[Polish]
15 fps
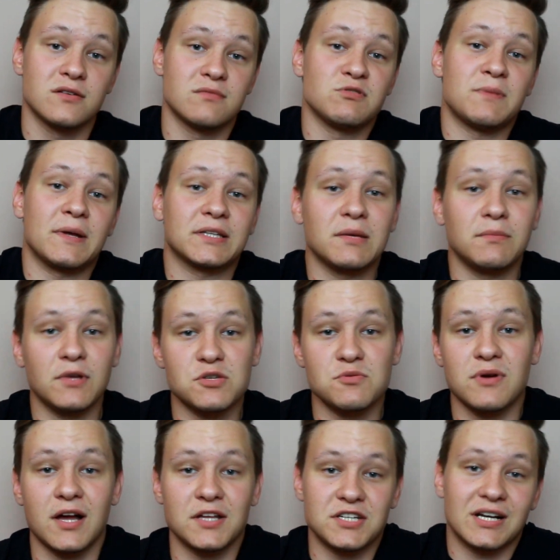czy przypadkiem nie
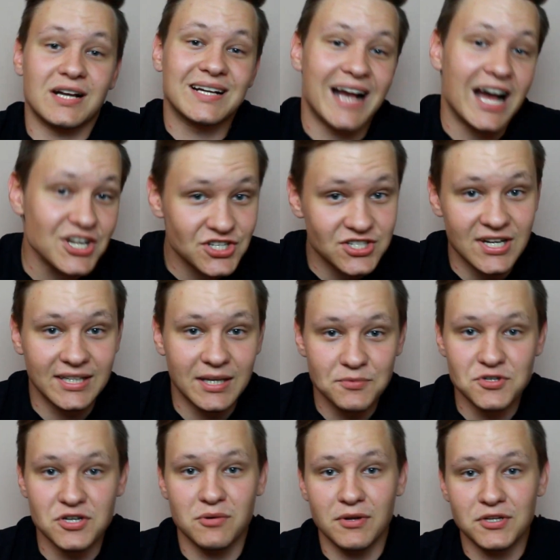słychać jak kaszle na
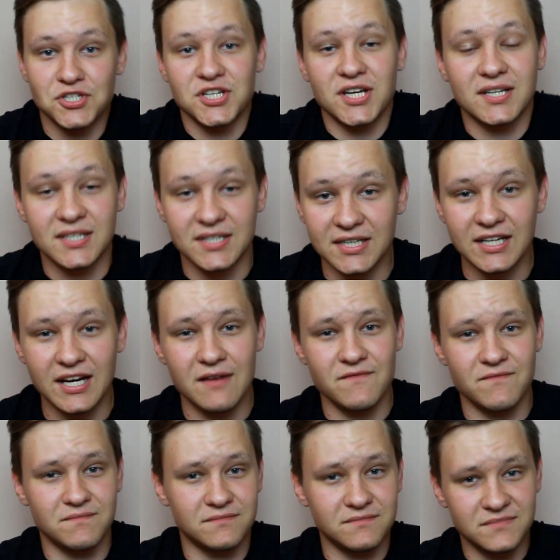przykład, czy jak
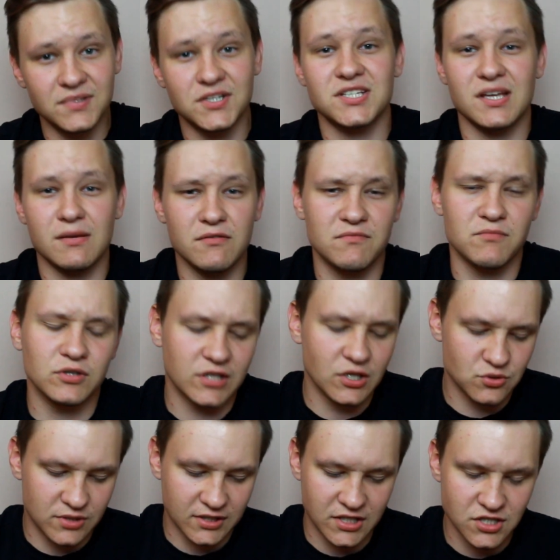kicham. Czasami w
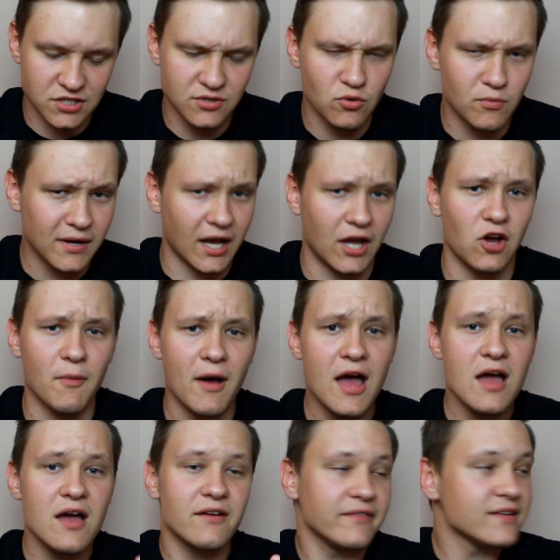montażu takie rzeczy umykają,
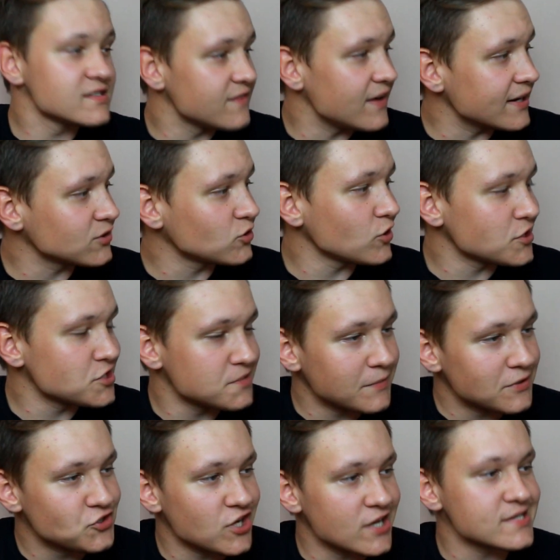więc warto jak się
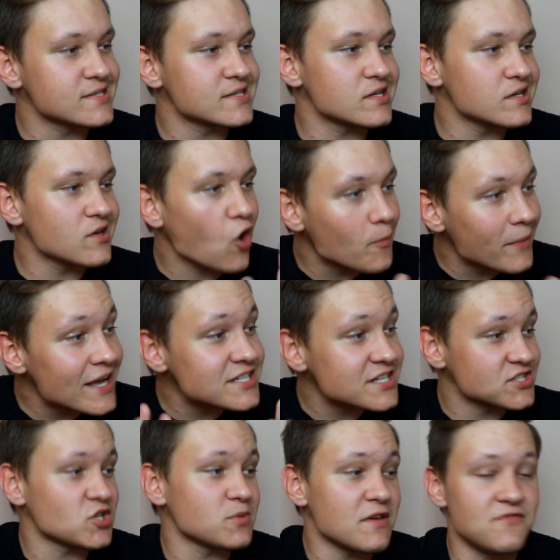ma czas e,
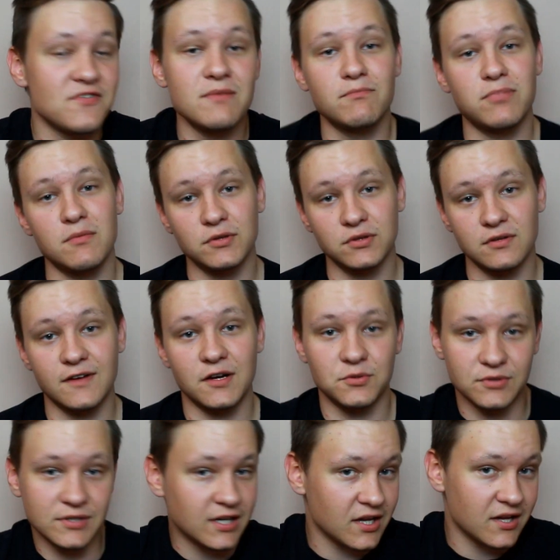obejrzeć sobie film po montowaniu.
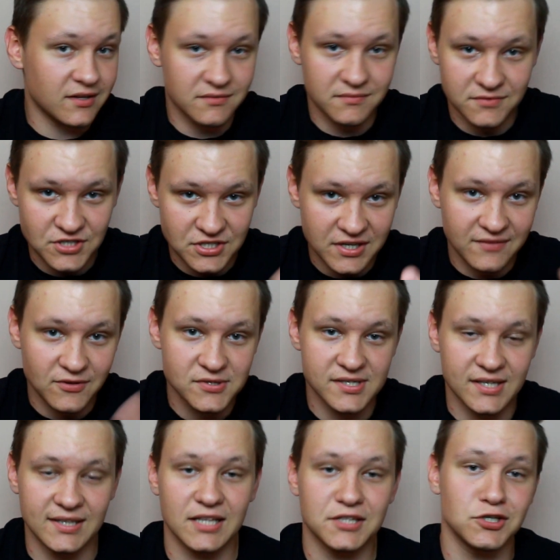Taka
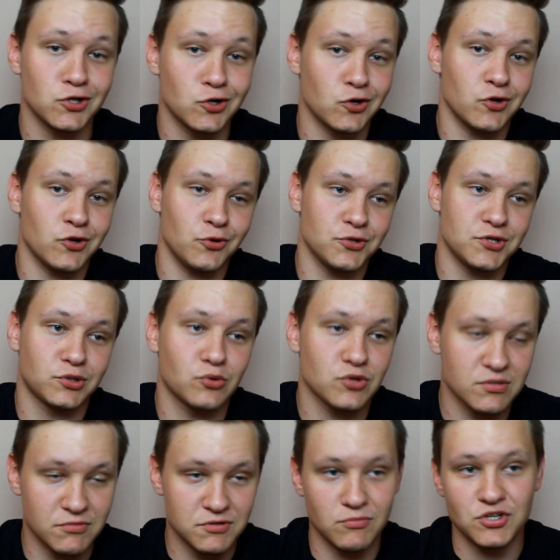ciekawostka dla tych ludzi,
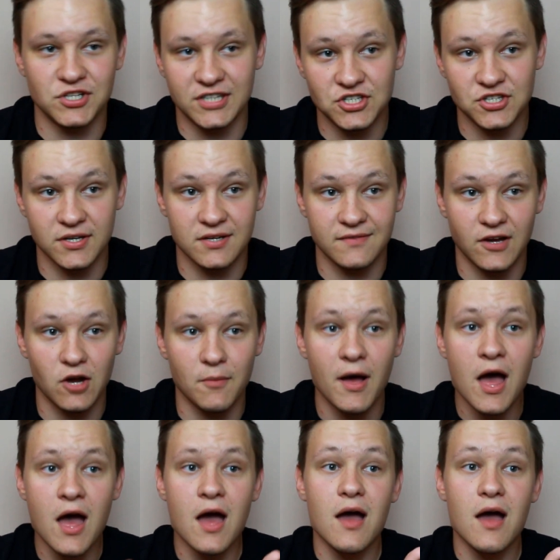którzy być może też nagrywają.